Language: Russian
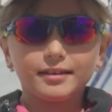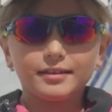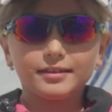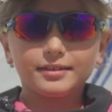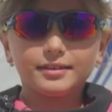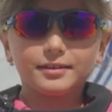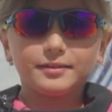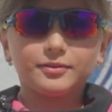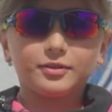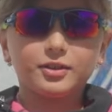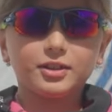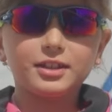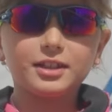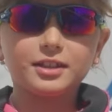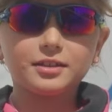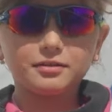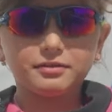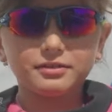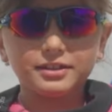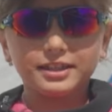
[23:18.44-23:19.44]

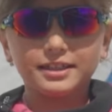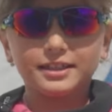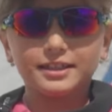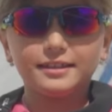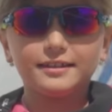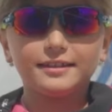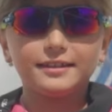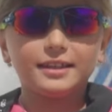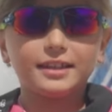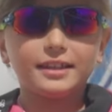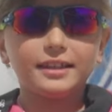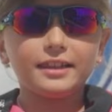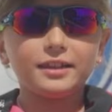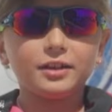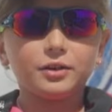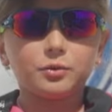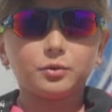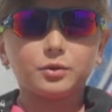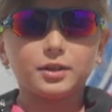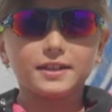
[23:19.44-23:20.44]
Сегодня было не
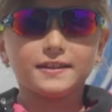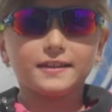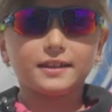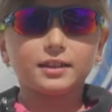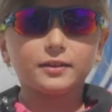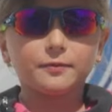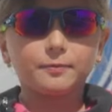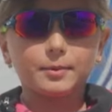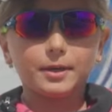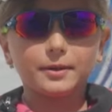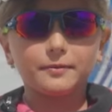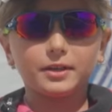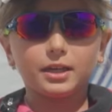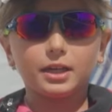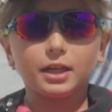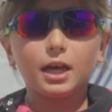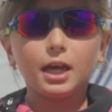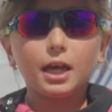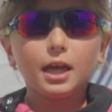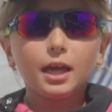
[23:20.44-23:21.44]
сильно, у кадетов
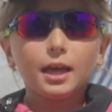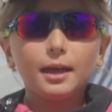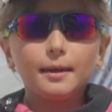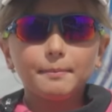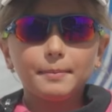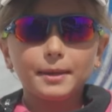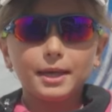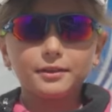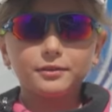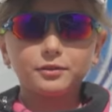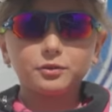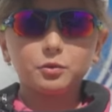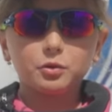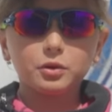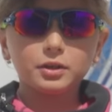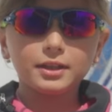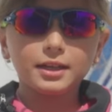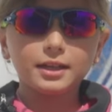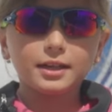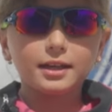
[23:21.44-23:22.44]
провели 5
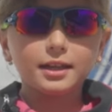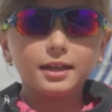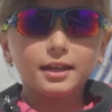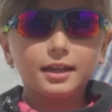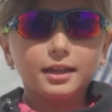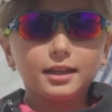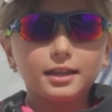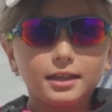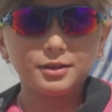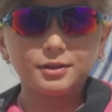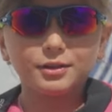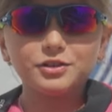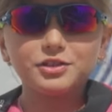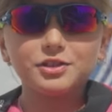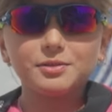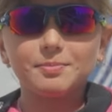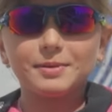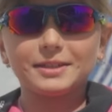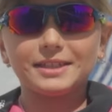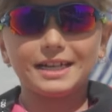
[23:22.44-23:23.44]
гонок – мне
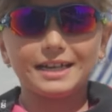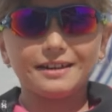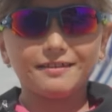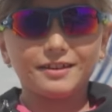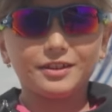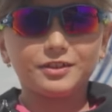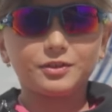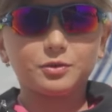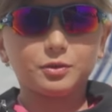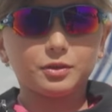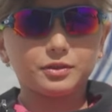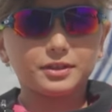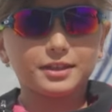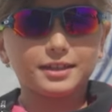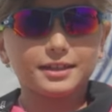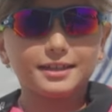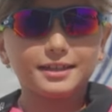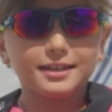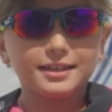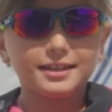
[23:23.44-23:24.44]
очень понравились гонки.